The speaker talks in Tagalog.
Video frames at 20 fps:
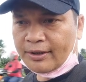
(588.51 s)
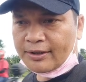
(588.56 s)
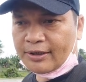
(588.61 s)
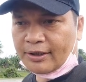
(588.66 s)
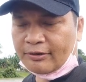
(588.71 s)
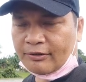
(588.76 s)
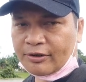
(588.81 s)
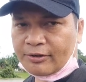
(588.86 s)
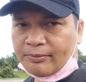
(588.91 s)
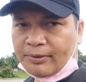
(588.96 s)

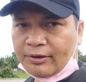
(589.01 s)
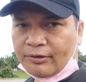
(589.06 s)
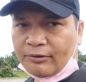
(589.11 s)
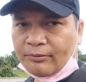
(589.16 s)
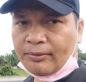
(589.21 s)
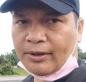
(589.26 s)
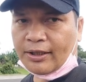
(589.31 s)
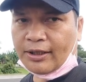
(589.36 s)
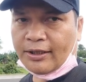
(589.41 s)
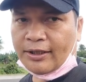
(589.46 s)
Santos
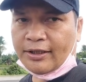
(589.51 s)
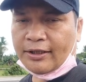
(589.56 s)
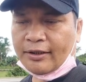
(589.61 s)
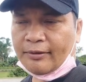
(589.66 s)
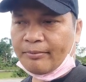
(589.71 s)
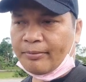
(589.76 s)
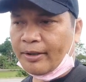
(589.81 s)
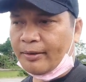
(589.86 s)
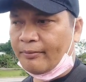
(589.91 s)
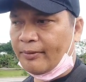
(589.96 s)
Matubang, Kalinga
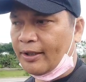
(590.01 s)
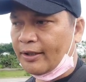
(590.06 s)
para